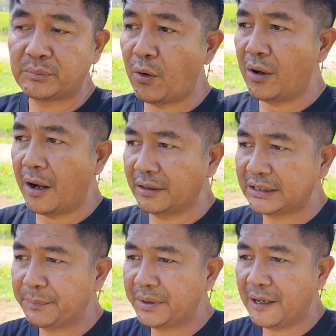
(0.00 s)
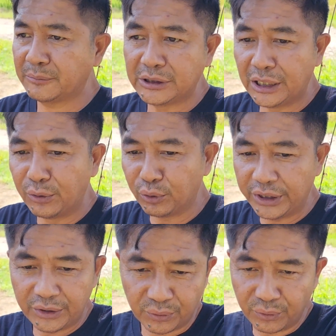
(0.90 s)
mau lengkap ya
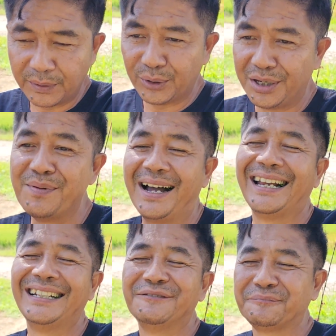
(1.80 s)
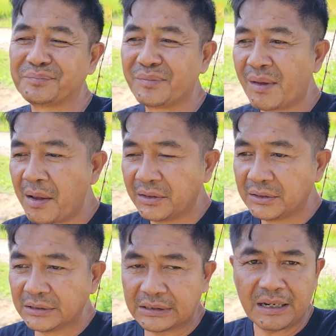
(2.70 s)
diluruti dulu baru dimakan
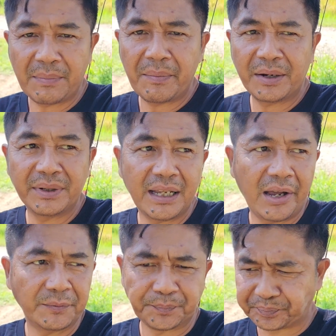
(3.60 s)
kenapa makan mentah